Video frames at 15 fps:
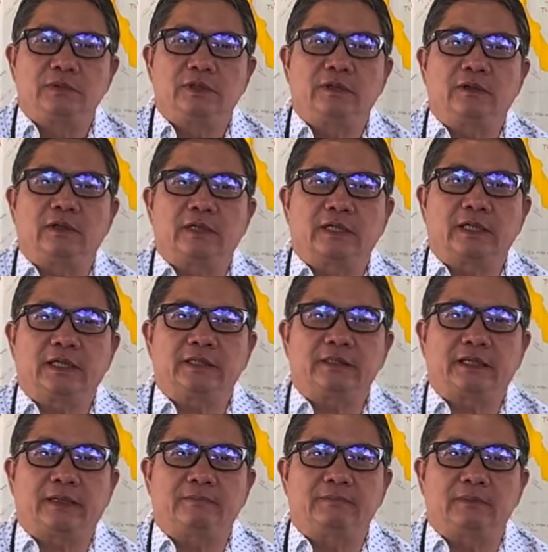nếu họ khởi
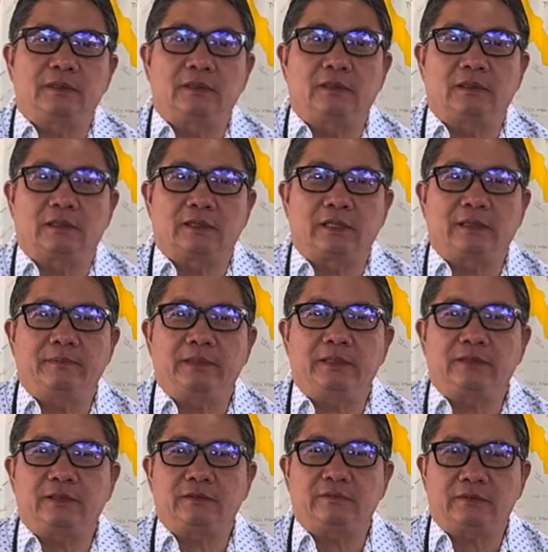tâm là họ đã bị
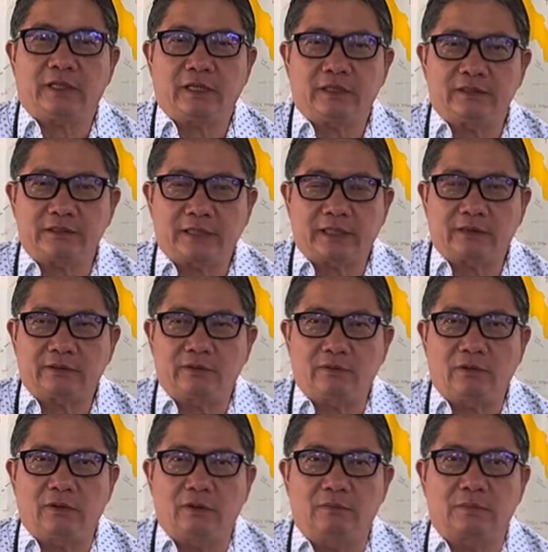tiêu tác sát tiêu
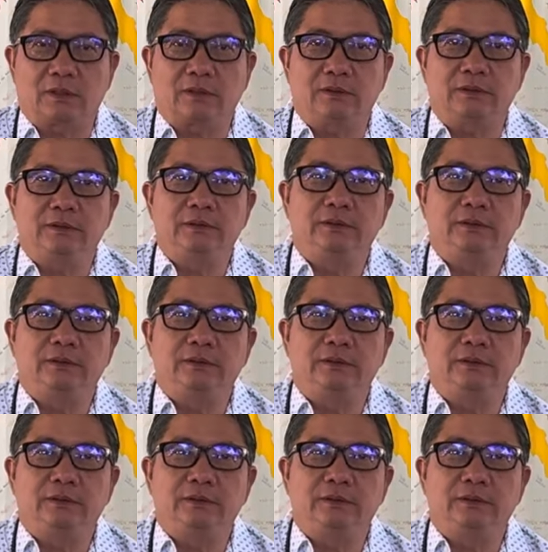hồn rồi